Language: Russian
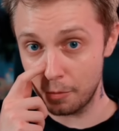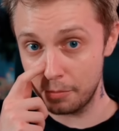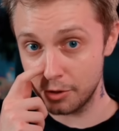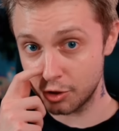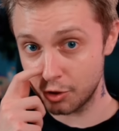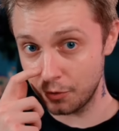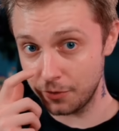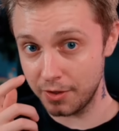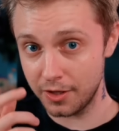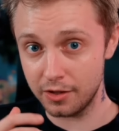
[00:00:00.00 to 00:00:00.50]
бы
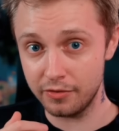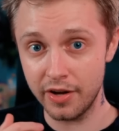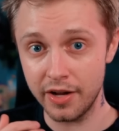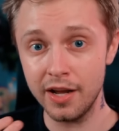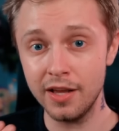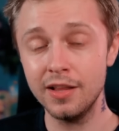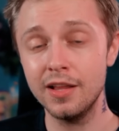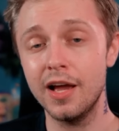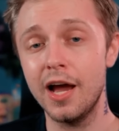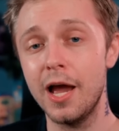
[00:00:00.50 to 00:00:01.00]
что ни
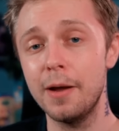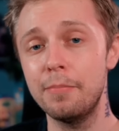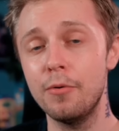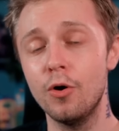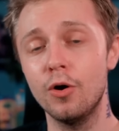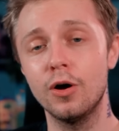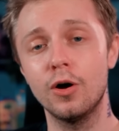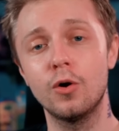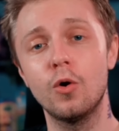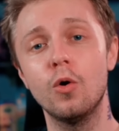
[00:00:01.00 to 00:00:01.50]
говорил, а
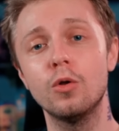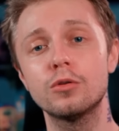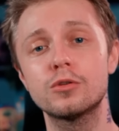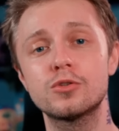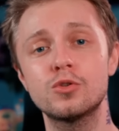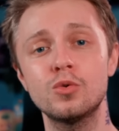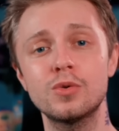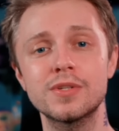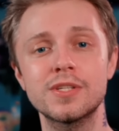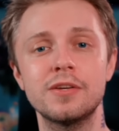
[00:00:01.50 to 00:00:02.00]
эпоха Gold
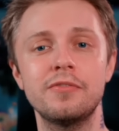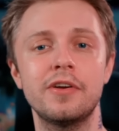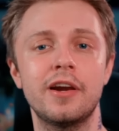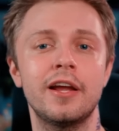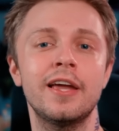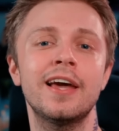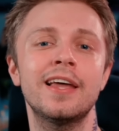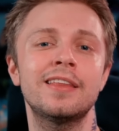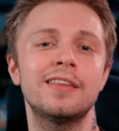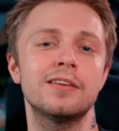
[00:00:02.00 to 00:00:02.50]
Source,
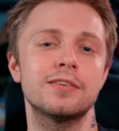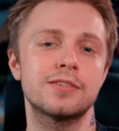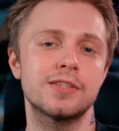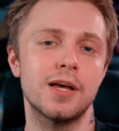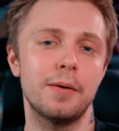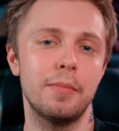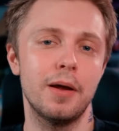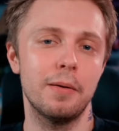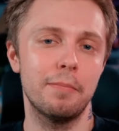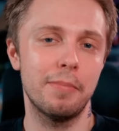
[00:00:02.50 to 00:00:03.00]
вероятно,
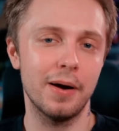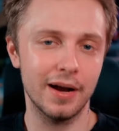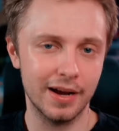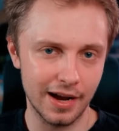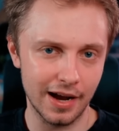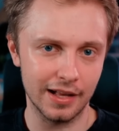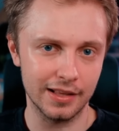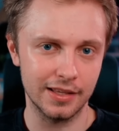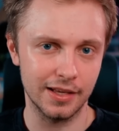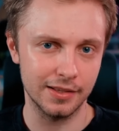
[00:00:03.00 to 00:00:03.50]
самая
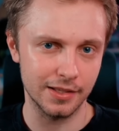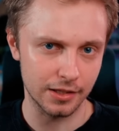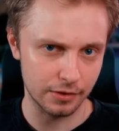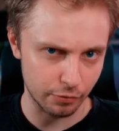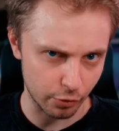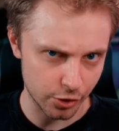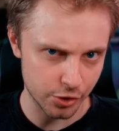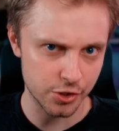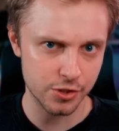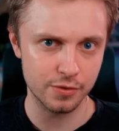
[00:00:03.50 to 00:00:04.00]
богатая на
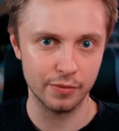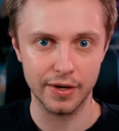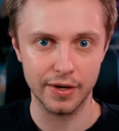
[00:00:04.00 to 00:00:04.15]
творчество